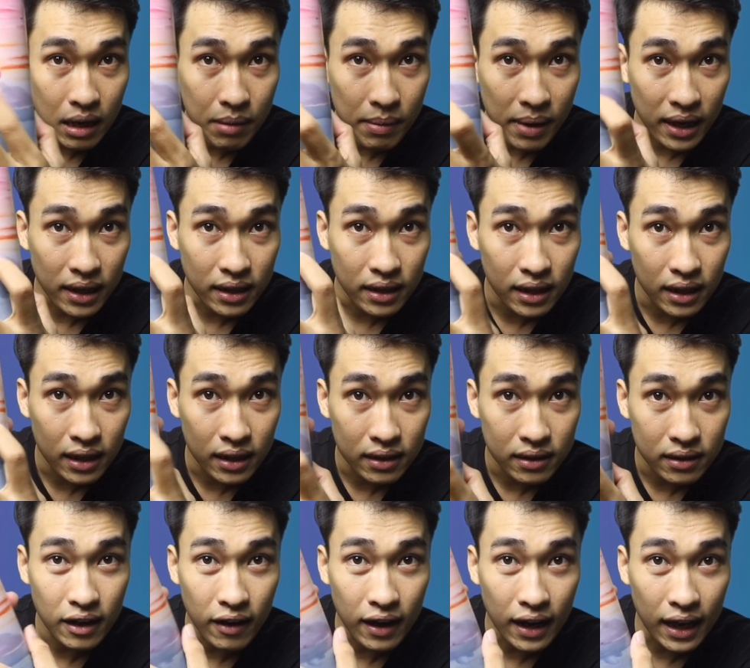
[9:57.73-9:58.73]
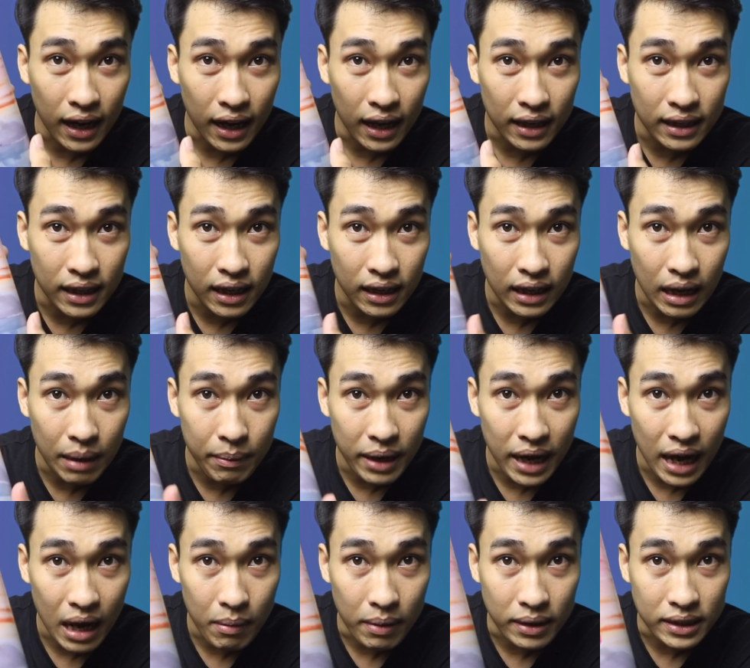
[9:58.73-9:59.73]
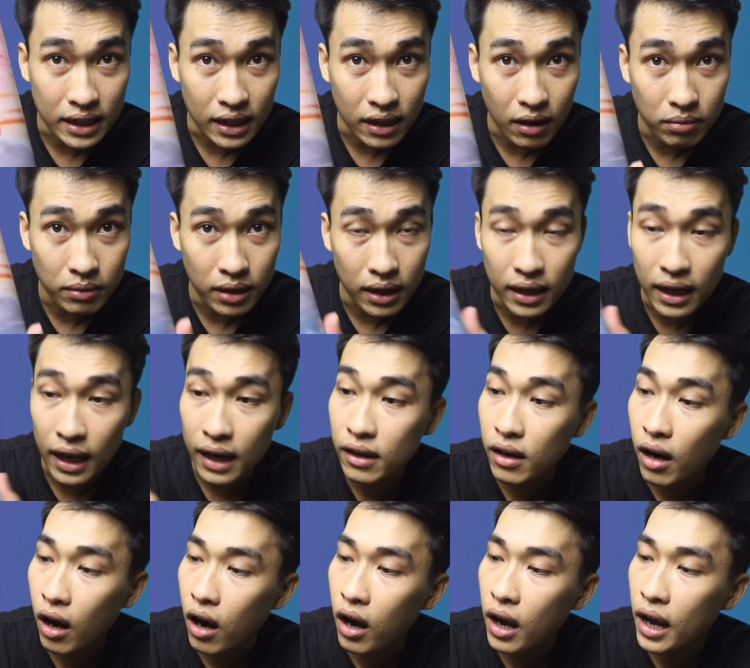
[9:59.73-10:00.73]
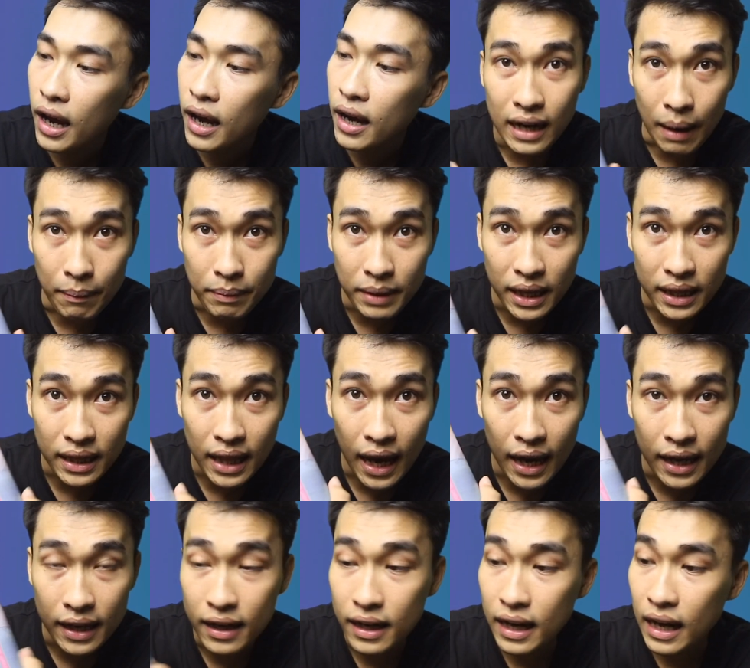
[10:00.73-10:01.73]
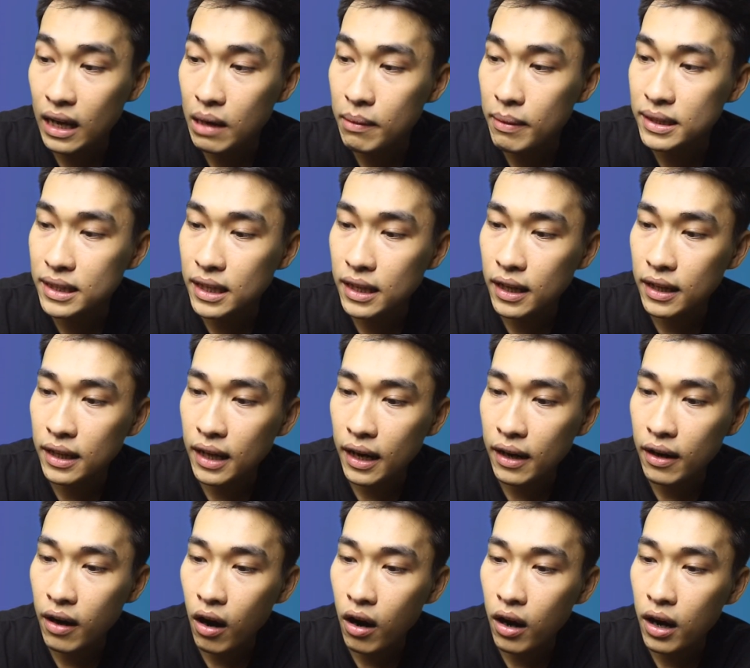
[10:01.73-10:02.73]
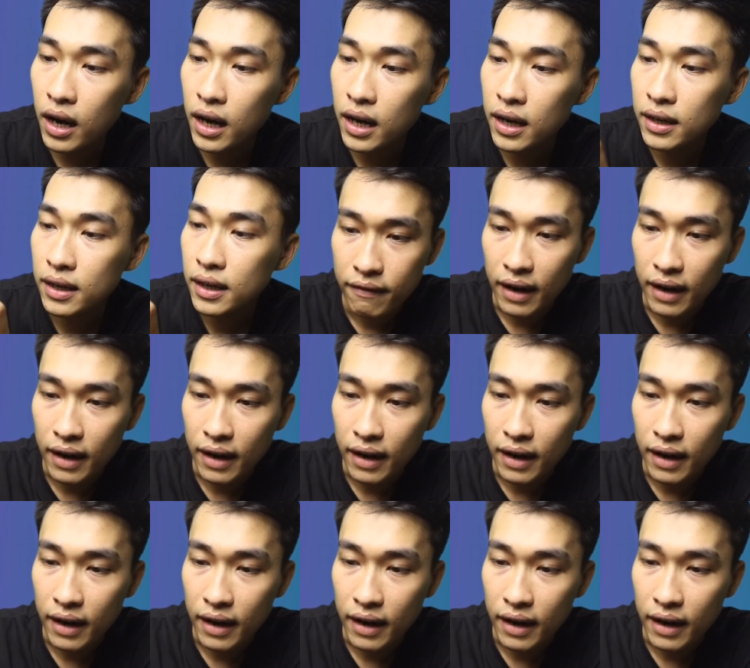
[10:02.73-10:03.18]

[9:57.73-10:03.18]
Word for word: Các bạn chắc có lẽ là trên camera các bạn sẽ không nhìn thấy rõ ha, cầm trên tay như thế này các bạn sẽ nhìn thấy rõ hơn.